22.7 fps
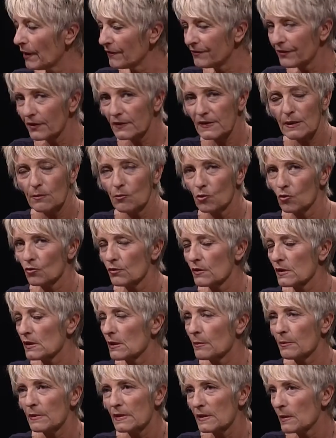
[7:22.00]
pas forcément.
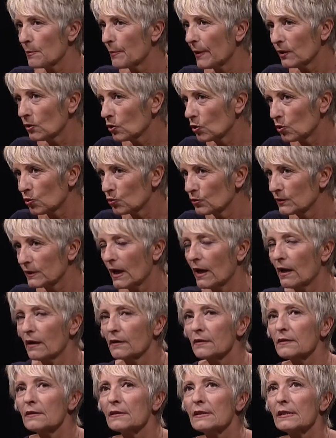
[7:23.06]
forcément, c'est pas une contrainte.